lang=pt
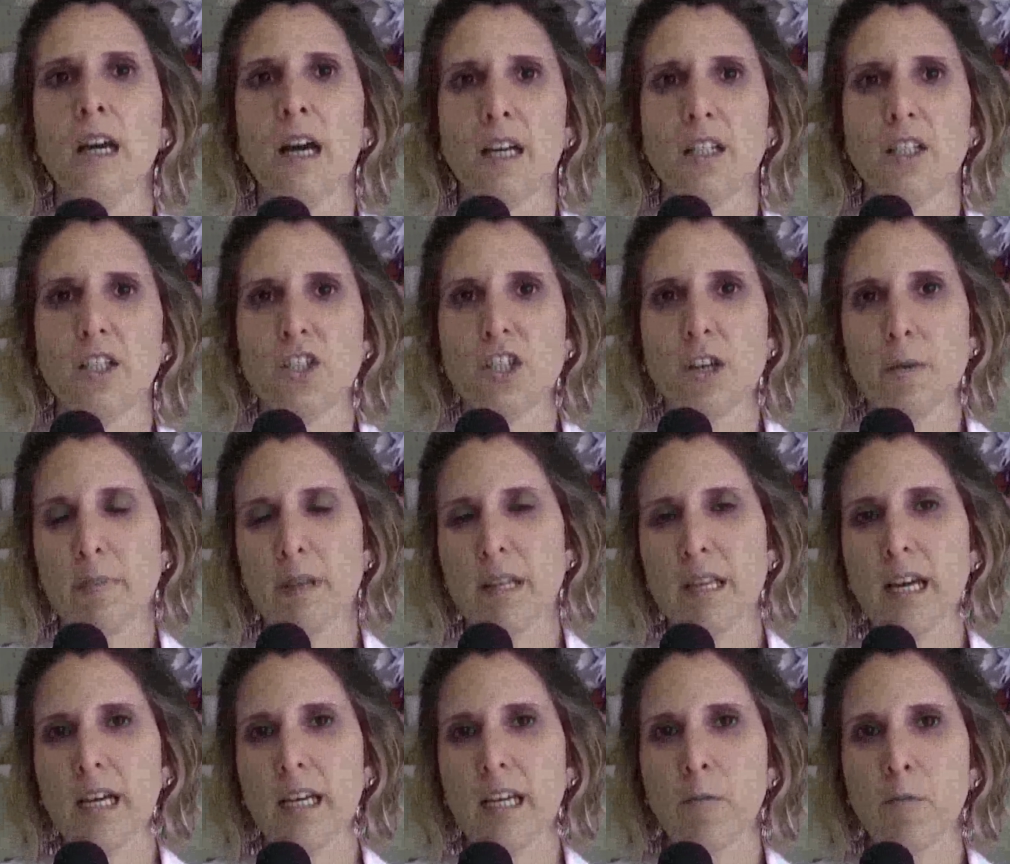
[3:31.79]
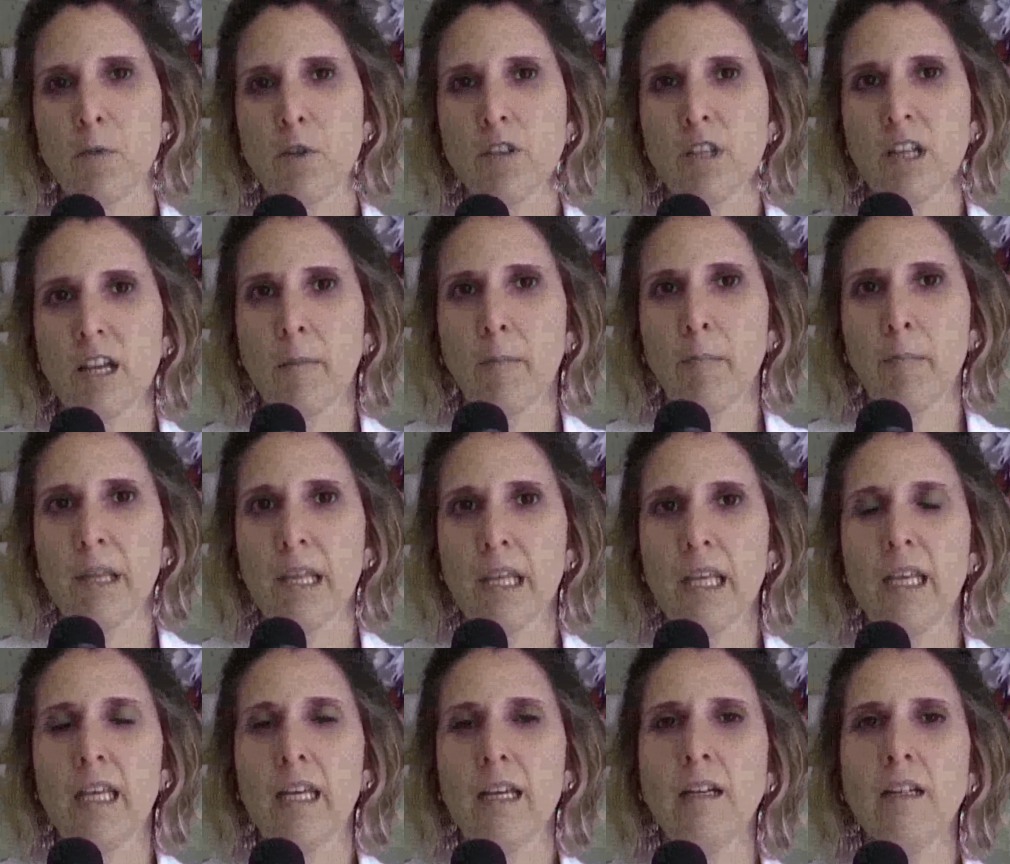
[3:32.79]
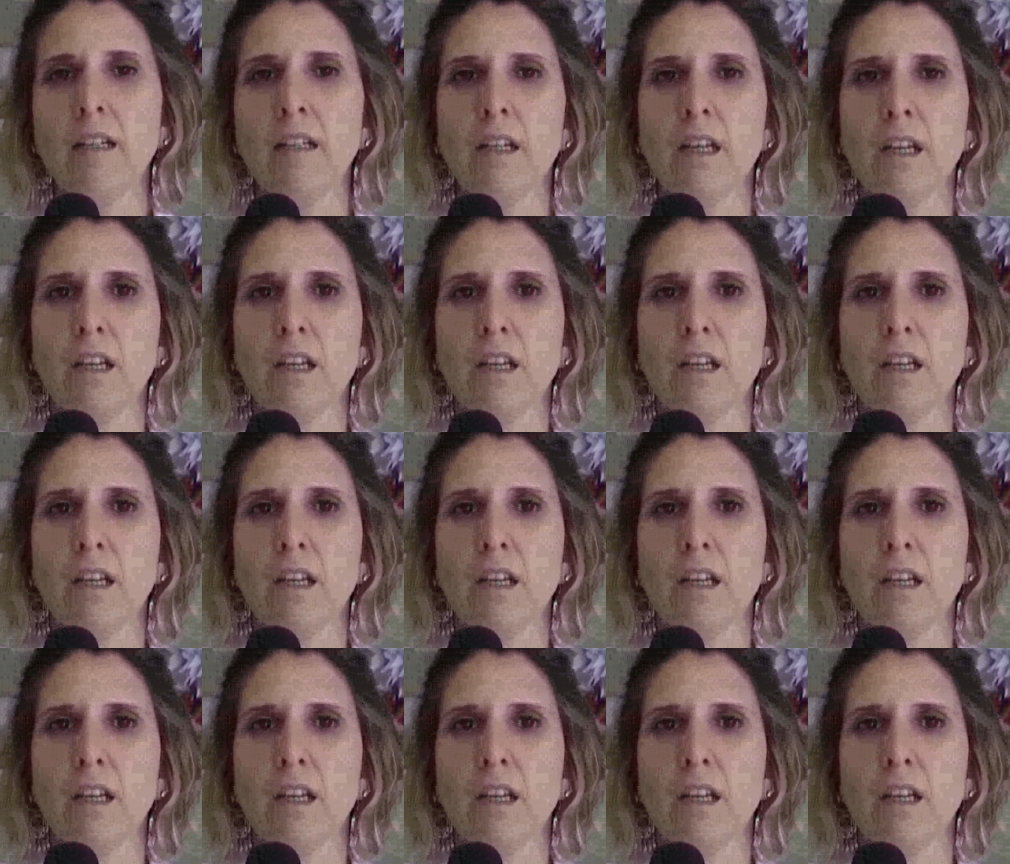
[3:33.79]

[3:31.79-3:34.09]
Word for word: a gente aplica quimioterapia,